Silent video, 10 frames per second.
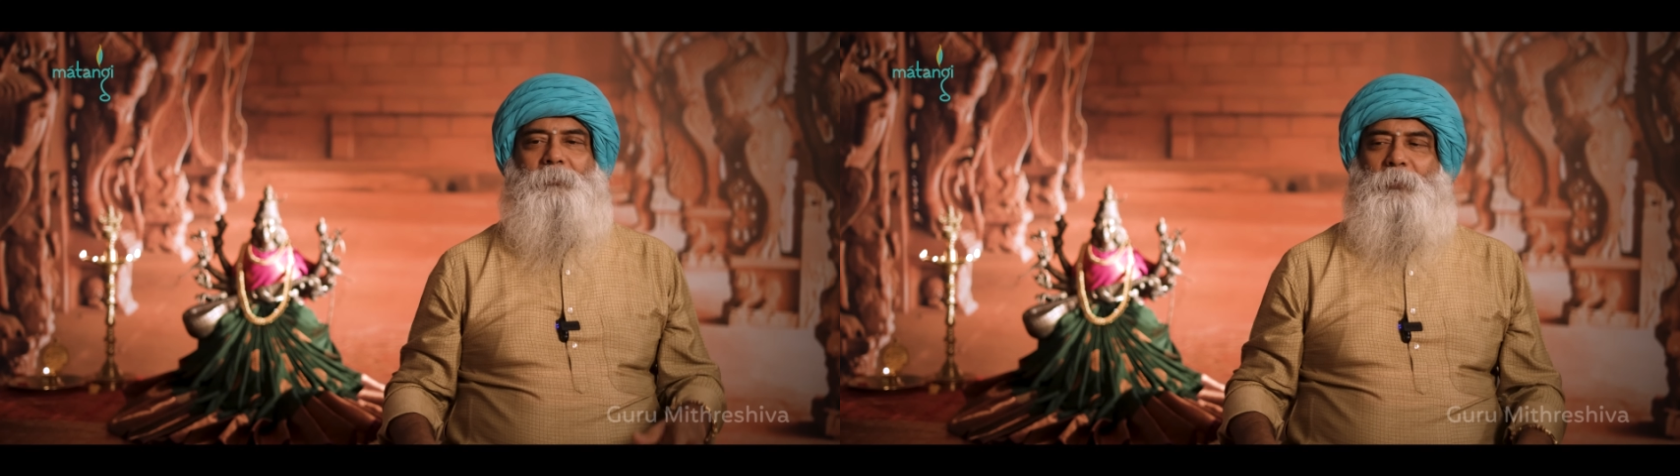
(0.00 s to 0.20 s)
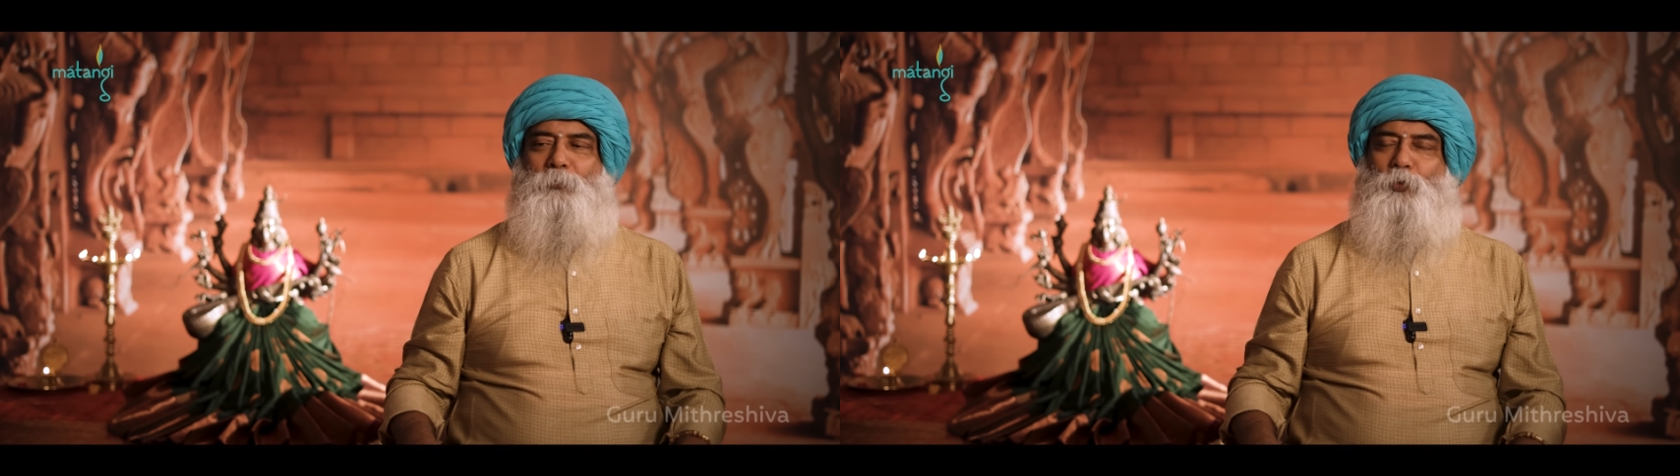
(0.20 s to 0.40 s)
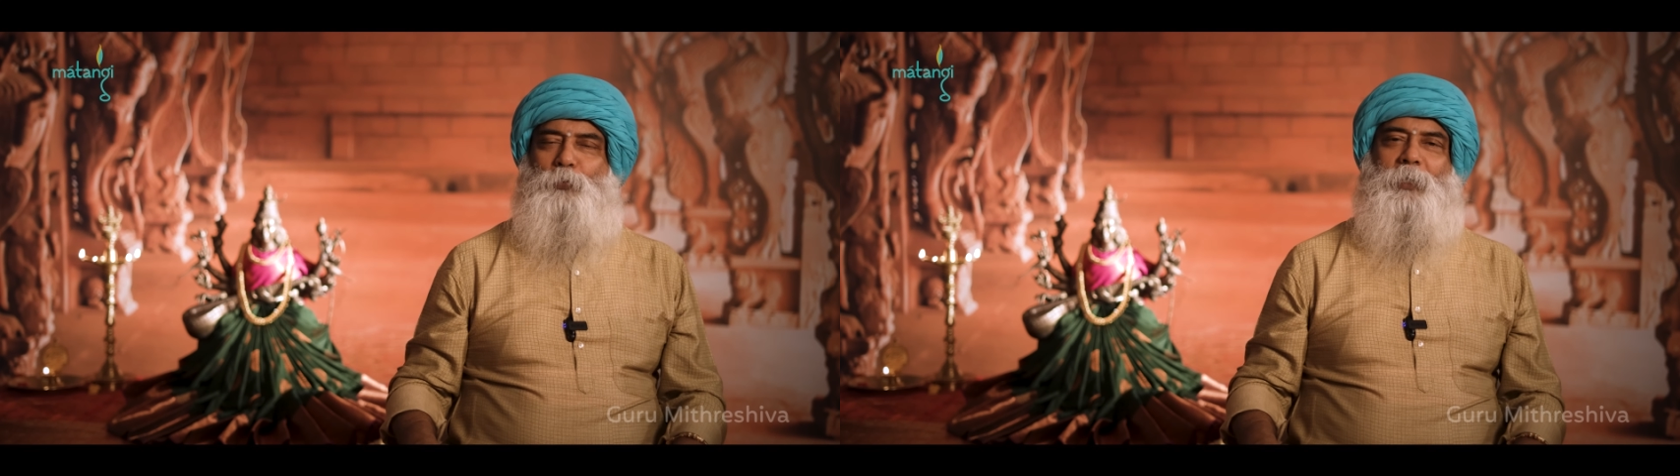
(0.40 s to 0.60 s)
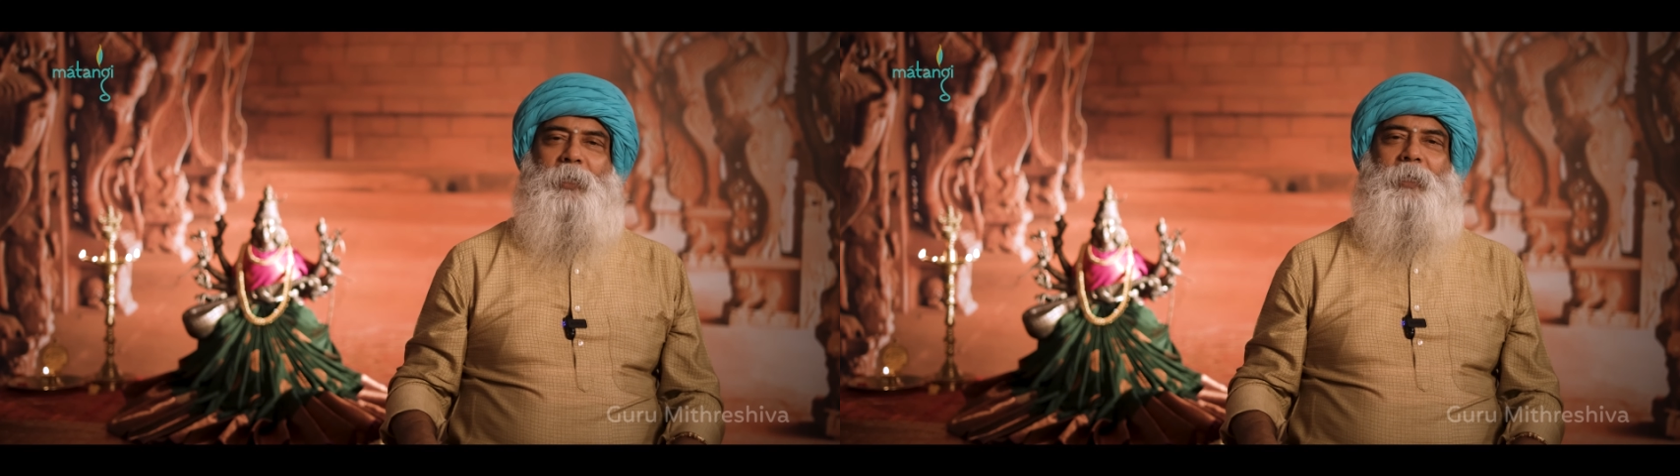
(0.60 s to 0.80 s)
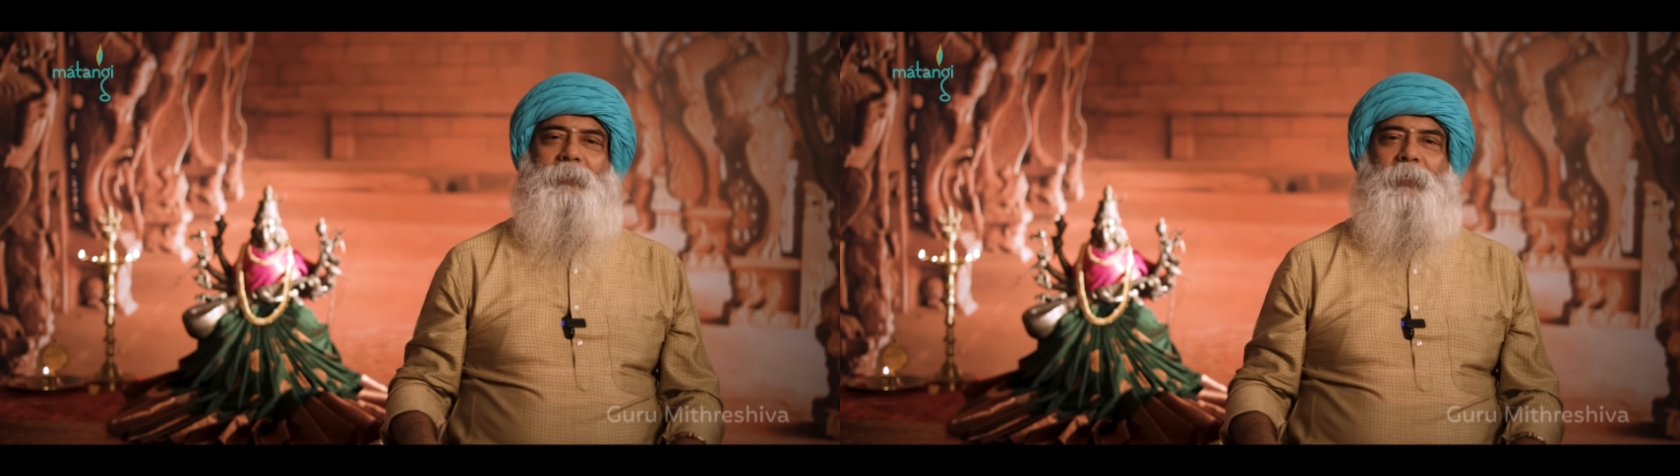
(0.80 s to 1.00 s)
ஒரு மூணு
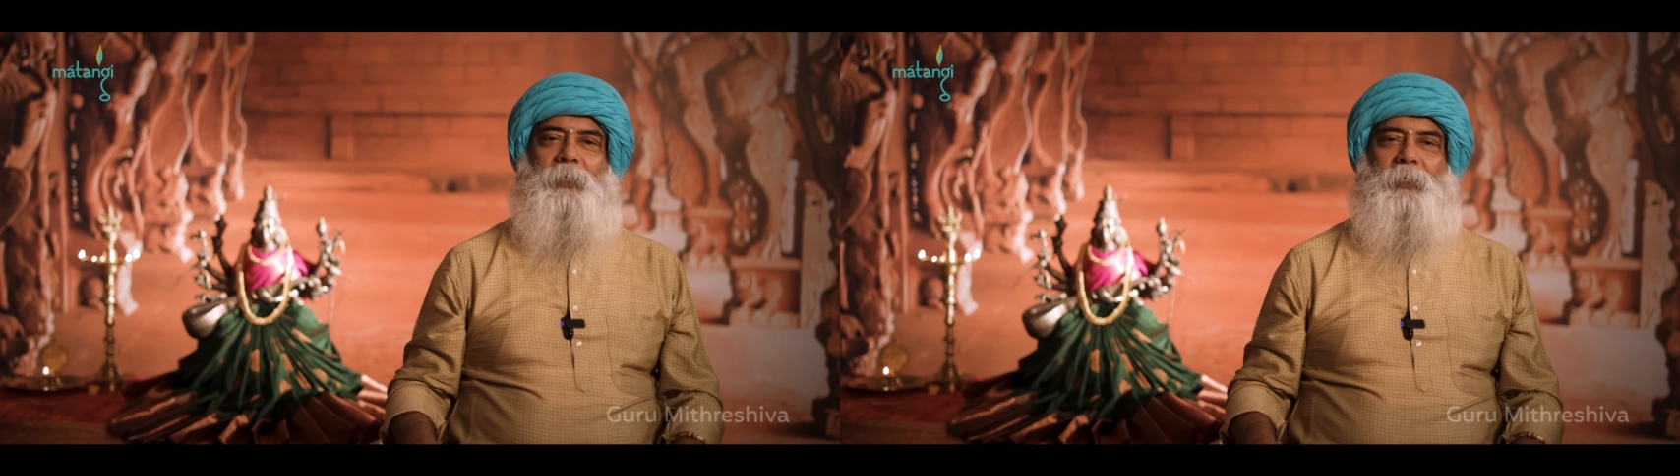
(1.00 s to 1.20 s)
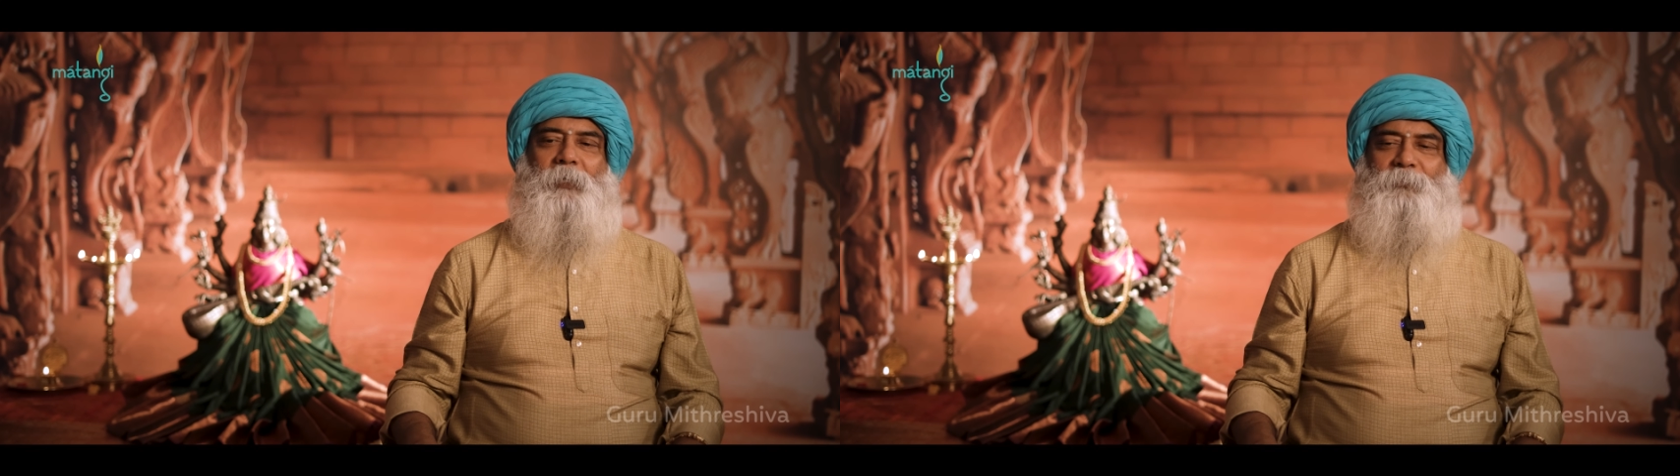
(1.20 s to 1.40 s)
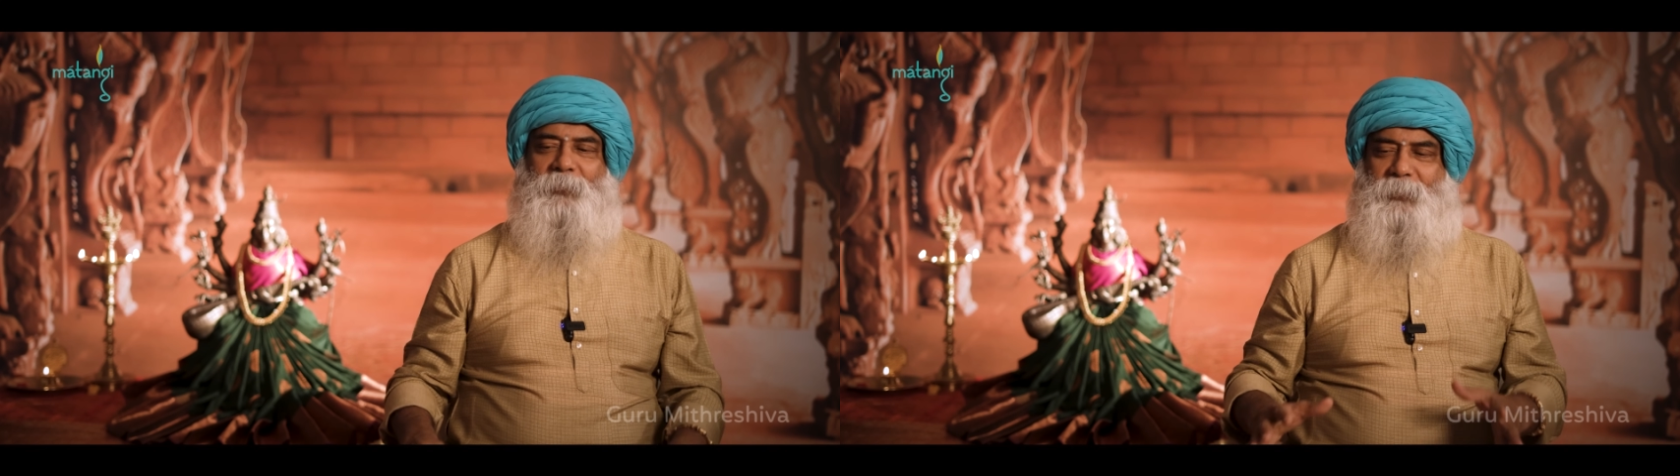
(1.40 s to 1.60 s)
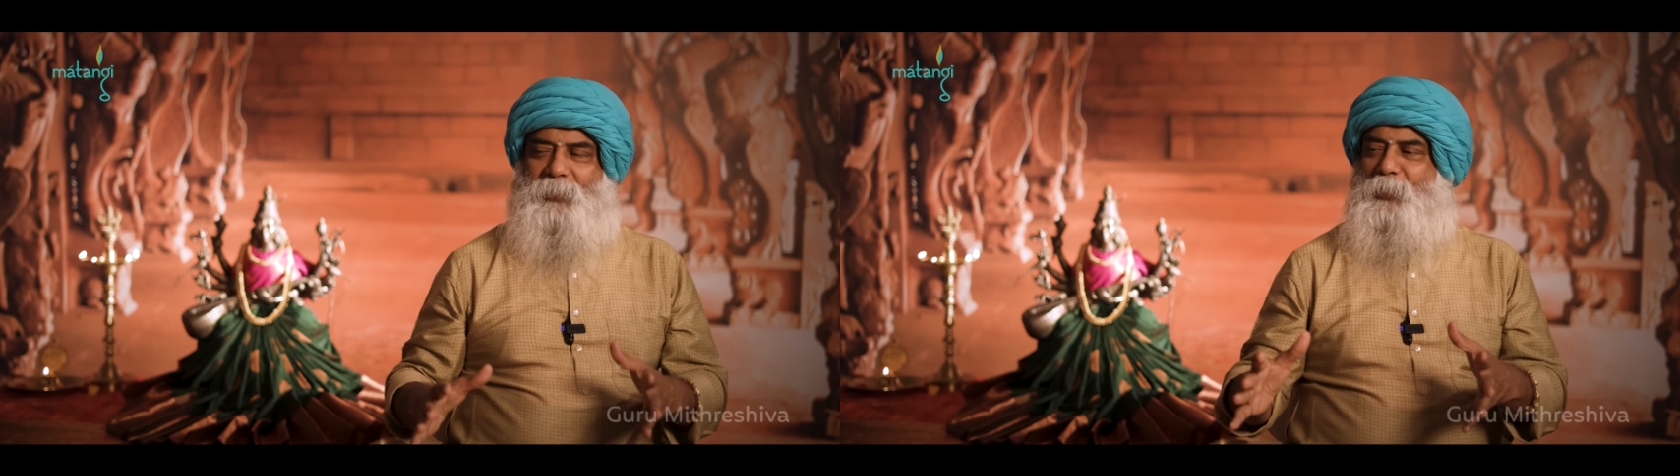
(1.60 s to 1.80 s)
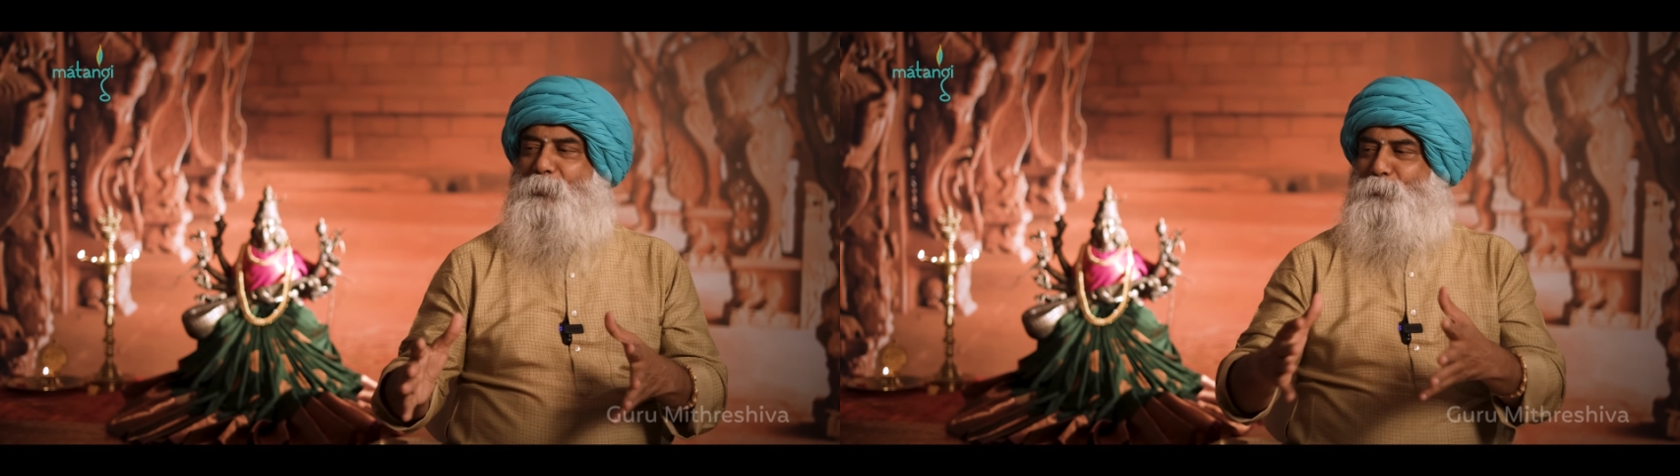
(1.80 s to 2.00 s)
மணி நேரத்தில்
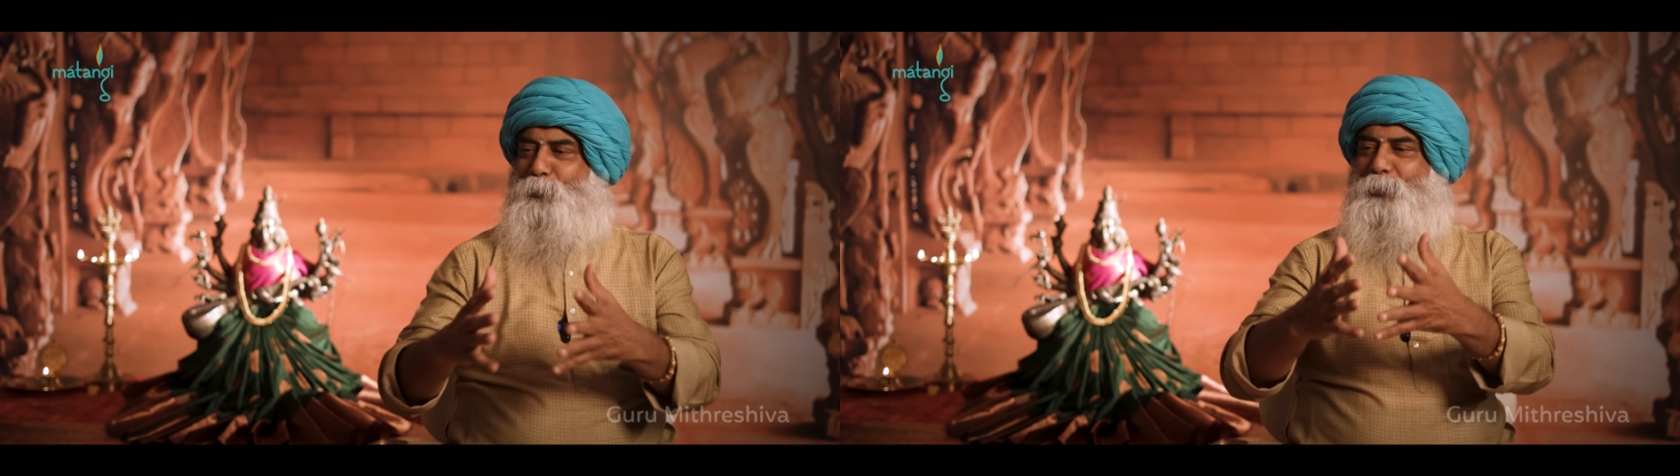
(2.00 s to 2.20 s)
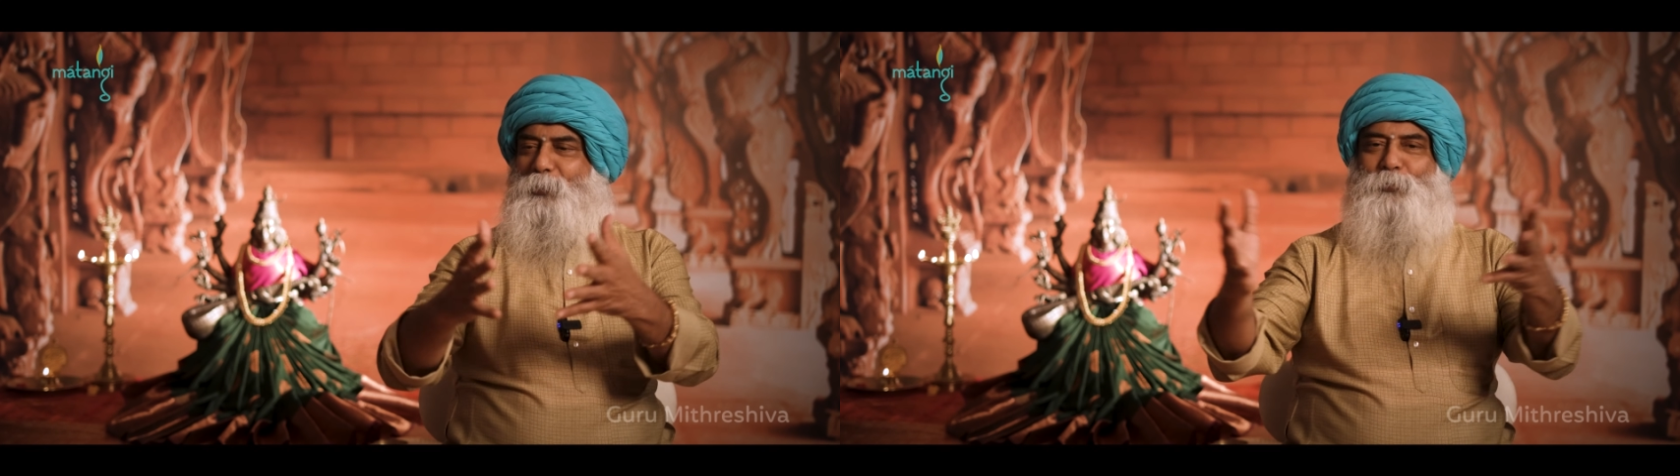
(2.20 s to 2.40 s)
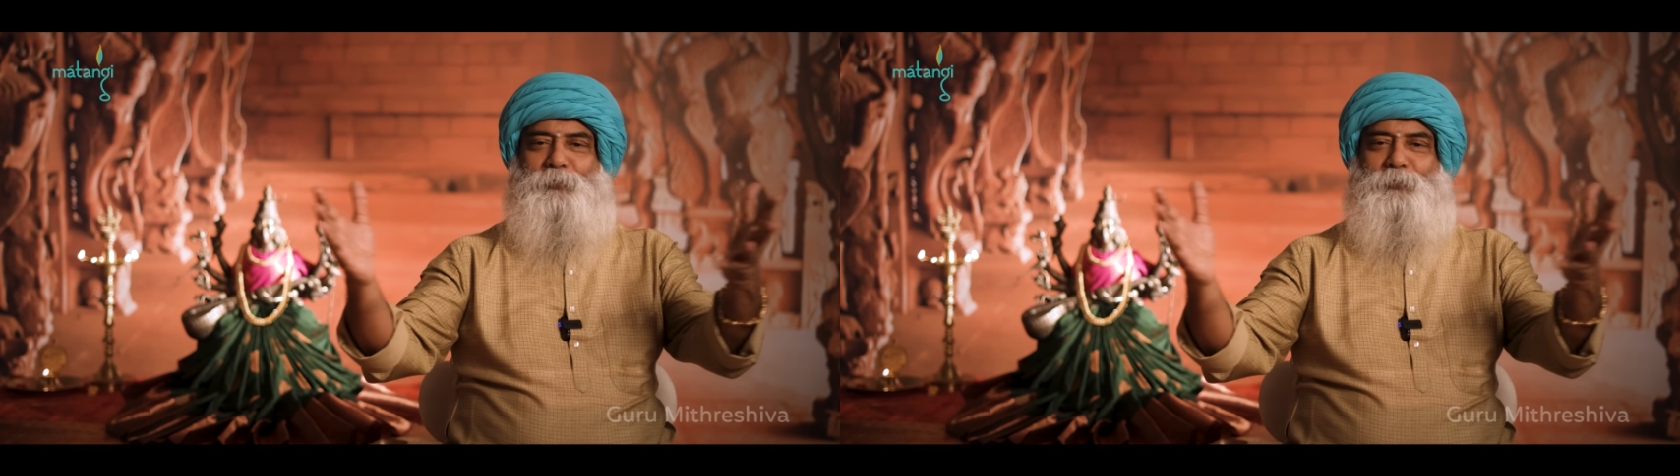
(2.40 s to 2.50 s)
ஃபஸ்ட்டு ஏறும்போது